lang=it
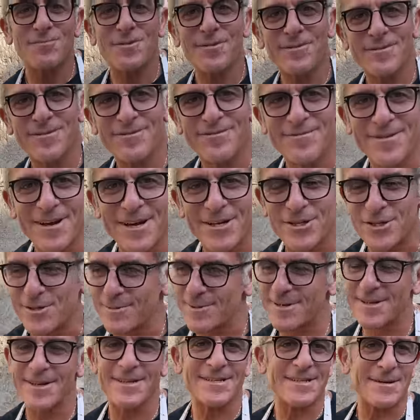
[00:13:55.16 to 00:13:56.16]
e pepe è facile,
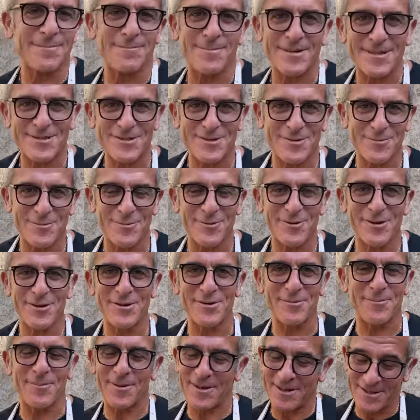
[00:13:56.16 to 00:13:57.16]
perché se è un pezzo di
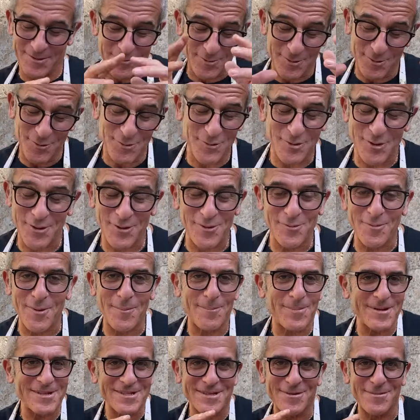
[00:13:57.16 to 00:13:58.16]
pecorino, soprattutto a Roma
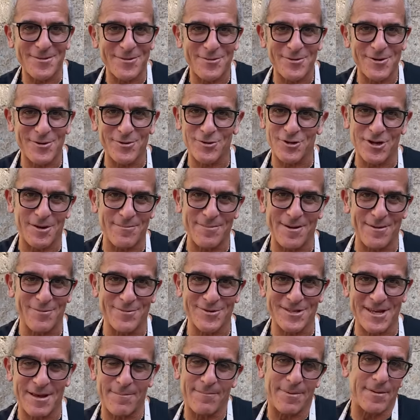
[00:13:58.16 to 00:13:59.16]
un pezzo di pecorino ce
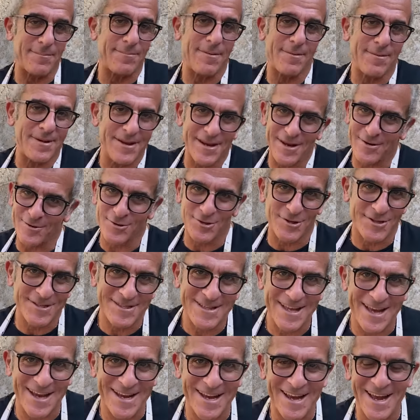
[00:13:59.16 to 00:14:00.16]
l'abbiamo sempre, il pepe nero ci
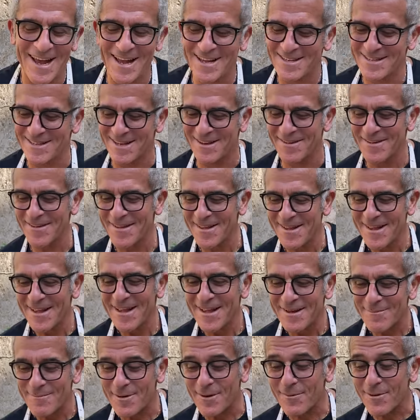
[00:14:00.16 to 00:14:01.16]
sta a casa,
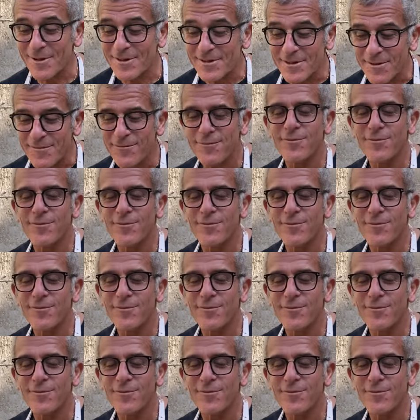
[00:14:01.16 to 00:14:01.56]
ma quando è